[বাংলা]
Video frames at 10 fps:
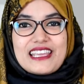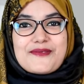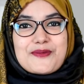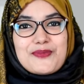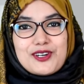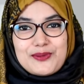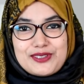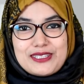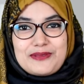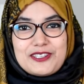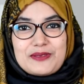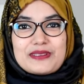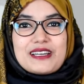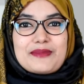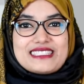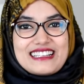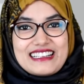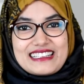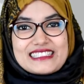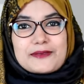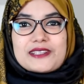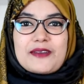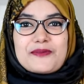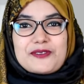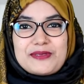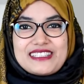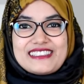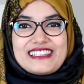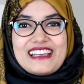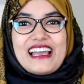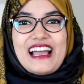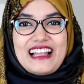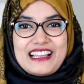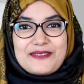এবং পরবর্তী ভিডিও পেতে আমার চ্যানেলটিকে সাবস্ক্রাইব করবেন আল্লাহ